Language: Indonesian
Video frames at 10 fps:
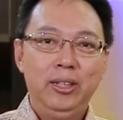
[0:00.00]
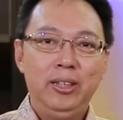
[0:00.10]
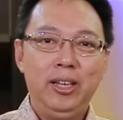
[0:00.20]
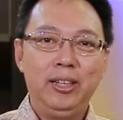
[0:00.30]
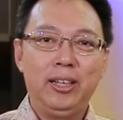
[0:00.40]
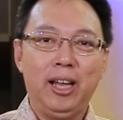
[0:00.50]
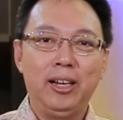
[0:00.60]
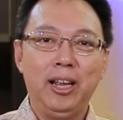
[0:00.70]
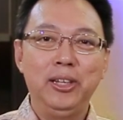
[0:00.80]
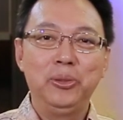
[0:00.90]
Dan
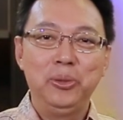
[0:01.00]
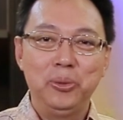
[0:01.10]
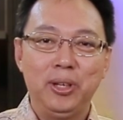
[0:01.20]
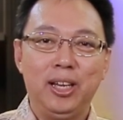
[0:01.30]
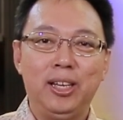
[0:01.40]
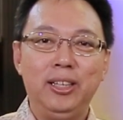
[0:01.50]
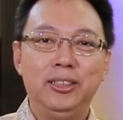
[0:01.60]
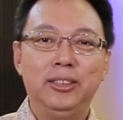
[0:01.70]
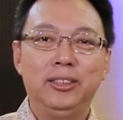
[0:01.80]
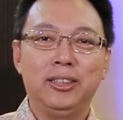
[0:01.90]
karena itu
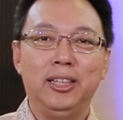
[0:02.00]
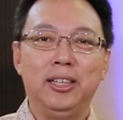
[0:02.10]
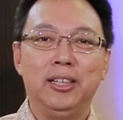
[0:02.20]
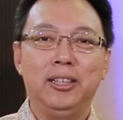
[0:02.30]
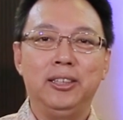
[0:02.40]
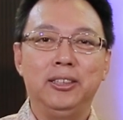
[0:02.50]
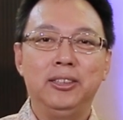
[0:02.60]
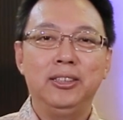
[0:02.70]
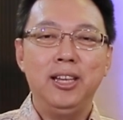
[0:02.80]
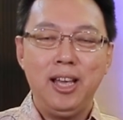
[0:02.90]
juga saya
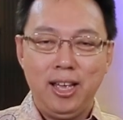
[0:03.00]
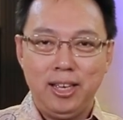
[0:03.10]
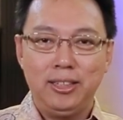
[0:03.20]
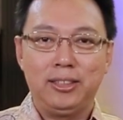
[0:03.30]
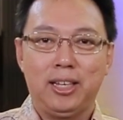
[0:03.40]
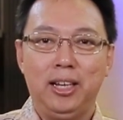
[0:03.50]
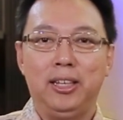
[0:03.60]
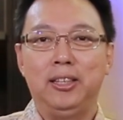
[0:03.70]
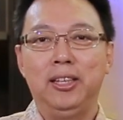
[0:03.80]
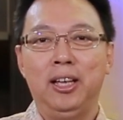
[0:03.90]
senang
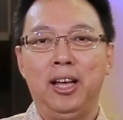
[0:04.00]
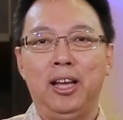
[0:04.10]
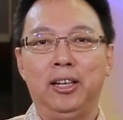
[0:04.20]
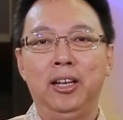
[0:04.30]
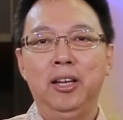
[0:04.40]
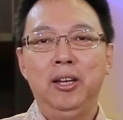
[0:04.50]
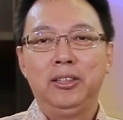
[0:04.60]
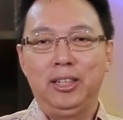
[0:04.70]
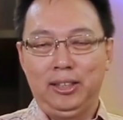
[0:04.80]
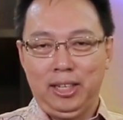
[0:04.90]
sekali dengan
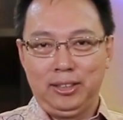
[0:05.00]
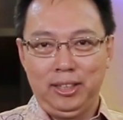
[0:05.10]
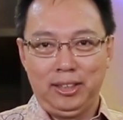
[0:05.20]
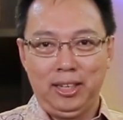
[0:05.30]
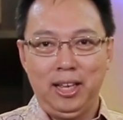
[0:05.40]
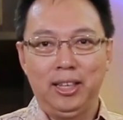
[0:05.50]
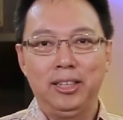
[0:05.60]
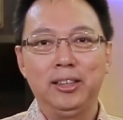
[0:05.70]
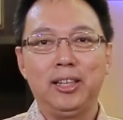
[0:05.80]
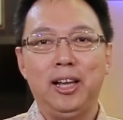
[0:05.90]
cerita-cerita di
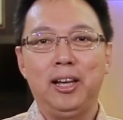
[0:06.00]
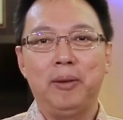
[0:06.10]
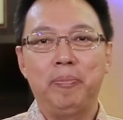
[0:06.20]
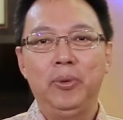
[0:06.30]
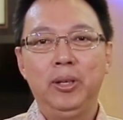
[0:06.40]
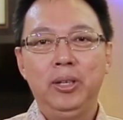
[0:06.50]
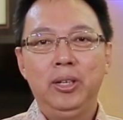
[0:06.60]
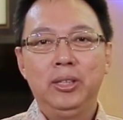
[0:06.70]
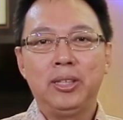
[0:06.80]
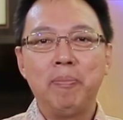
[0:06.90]
Alkitab.
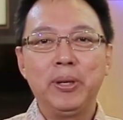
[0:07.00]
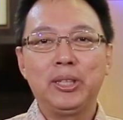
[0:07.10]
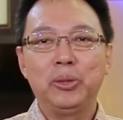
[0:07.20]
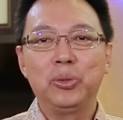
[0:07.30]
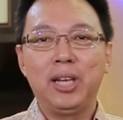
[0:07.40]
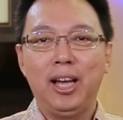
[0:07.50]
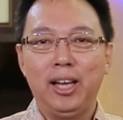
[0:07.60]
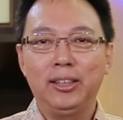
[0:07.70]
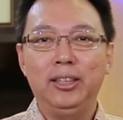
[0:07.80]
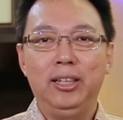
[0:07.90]
Sampai satu
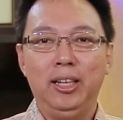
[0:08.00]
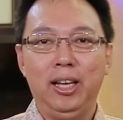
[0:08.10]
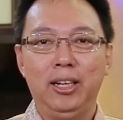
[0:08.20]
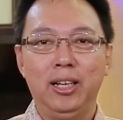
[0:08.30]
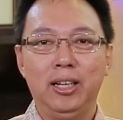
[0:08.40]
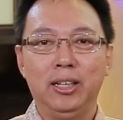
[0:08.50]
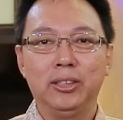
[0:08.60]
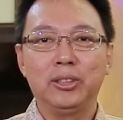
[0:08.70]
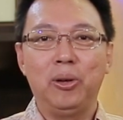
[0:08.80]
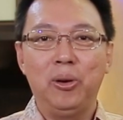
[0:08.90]
saat ada
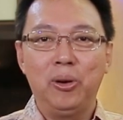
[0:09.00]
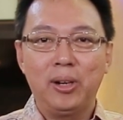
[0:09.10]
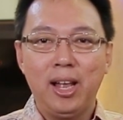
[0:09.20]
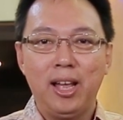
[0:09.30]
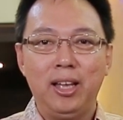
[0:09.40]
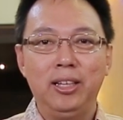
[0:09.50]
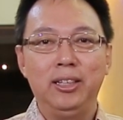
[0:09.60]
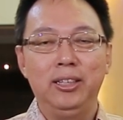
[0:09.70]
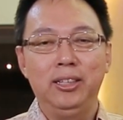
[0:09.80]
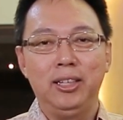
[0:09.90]

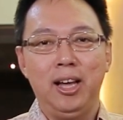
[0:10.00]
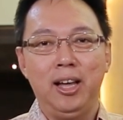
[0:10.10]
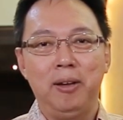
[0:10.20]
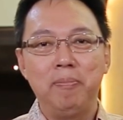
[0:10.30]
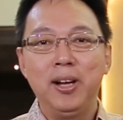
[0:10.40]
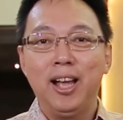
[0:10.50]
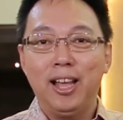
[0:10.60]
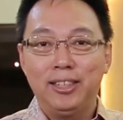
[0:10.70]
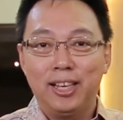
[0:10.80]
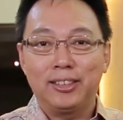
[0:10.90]
seorang yang
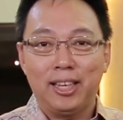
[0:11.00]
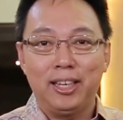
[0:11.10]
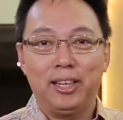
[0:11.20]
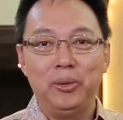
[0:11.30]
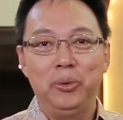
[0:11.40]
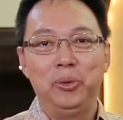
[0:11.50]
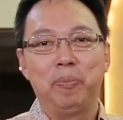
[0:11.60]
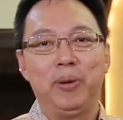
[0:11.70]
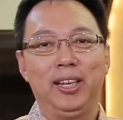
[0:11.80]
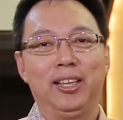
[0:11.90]
mengajak saya
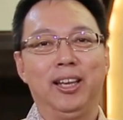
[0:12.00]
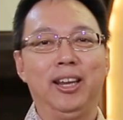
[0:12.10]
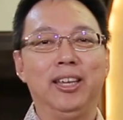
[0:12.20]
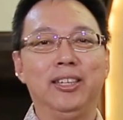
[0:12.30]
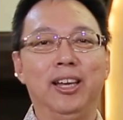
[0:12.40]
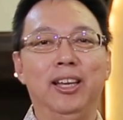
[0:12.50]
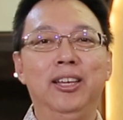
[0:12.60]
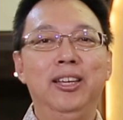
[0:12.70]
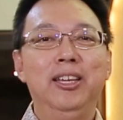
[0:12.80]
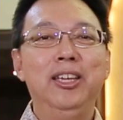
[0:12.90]
untuk pergi ke gereja,
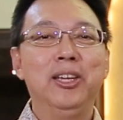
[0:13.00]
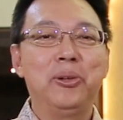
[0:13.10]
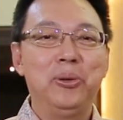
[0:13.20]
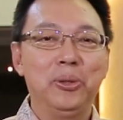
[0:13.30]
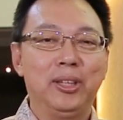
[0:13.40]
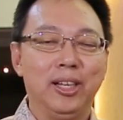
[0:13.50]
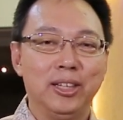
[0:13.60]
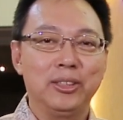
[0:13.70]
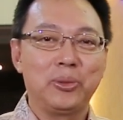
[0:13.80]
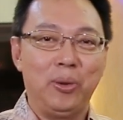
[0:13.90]
ikut
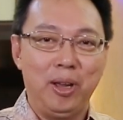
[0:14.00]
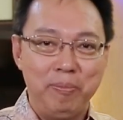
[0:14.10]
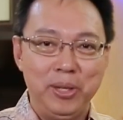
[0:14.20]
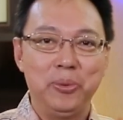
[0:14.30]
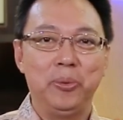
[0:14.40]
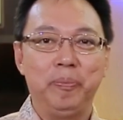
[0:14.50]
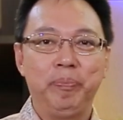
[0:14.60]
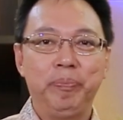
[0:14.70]
ke sekolah minggu.